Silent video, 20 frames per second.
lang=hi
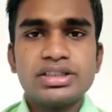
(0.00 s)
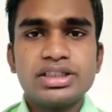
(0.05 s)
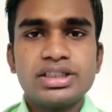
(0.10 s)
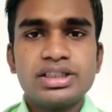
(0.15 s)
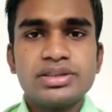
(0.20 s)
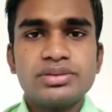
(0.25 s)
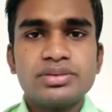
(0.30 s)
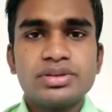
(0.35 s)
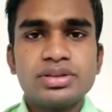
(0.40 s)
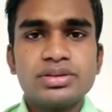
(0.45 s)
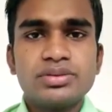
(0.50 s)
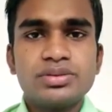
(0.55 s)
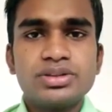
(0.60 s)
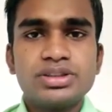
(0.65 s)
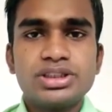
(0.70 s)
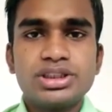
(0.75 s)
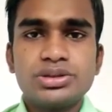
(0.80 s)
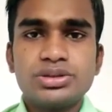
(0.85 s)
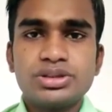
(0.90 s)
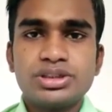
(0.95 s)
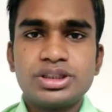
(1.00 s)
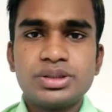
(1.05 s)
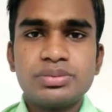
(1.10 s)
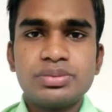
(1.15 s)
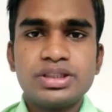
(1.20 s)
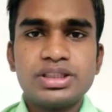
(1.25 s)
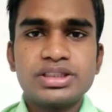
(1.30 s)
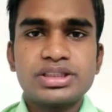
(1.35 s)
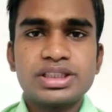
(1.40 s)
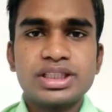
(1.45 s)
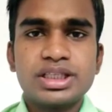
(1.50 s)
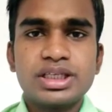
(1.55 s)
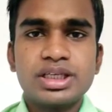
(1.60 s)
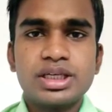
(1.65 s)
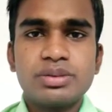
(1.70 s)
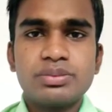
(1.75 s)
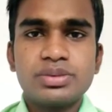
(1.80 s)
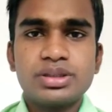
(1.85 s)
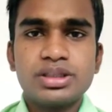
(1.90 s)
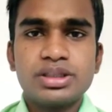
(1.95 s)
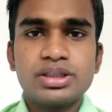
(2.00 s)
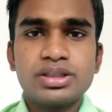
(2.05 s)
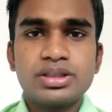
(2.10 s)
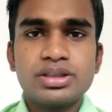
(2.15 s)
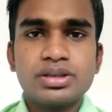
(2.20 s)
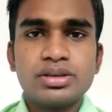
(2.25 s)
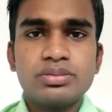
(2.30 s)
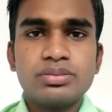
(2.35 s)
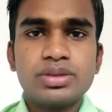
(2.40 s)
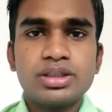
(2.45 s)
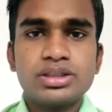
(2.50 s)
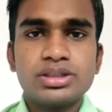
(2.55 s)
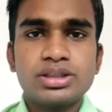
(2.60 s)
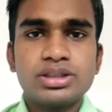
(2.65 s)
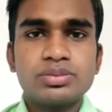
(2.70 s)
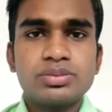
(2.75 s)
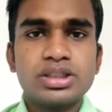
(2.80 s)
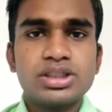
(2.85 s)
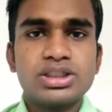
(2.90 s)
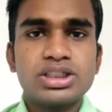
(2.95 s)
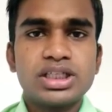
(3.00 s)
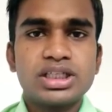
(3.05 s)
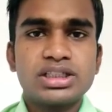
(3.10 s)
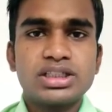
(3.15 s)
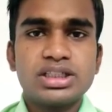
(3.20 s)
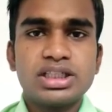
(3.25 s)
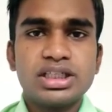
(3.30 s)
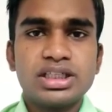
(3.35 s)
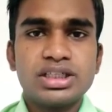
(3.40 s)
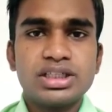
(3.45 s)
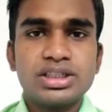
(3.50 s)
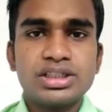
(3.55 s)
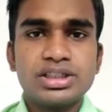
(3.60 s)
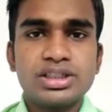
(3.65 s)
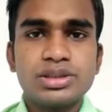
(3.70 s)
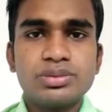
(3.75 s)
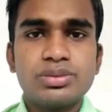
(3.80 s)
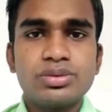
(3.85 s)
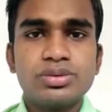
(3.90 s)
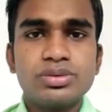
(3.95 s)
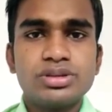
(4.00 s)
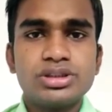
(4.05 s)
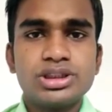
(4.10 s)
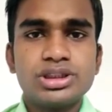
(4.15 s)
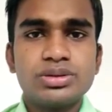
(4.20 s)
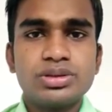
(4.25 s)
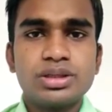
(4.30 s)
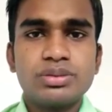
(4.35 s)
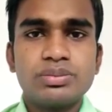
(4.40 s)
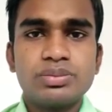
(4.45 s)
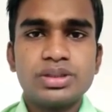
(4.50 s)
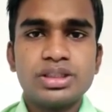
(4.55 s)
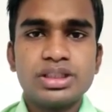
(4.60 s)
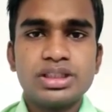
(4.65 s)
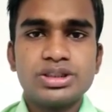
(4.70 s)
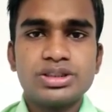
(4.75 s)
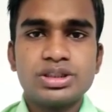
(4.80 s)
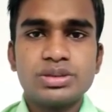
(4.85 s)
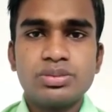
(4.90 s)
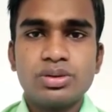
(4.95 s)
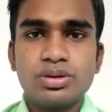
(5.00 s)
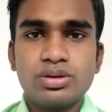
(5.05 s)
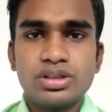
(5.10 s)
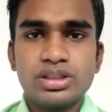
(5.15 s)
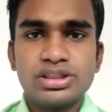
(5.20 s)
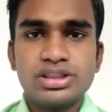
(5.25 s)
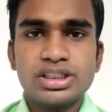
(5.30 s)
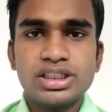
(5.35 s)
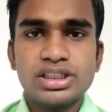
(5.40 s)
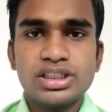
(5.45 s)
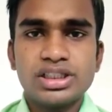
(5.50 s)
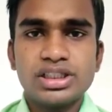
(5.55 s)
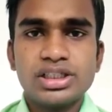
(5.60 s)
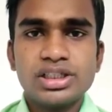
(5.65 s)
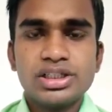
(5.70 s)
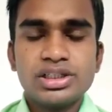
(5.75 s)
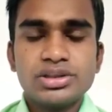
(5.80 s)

कि वो जियो सिम किसके नाम की है बस इसमें शर्त ये है कि वो जियो कंपनी की सिम होनी चाहिए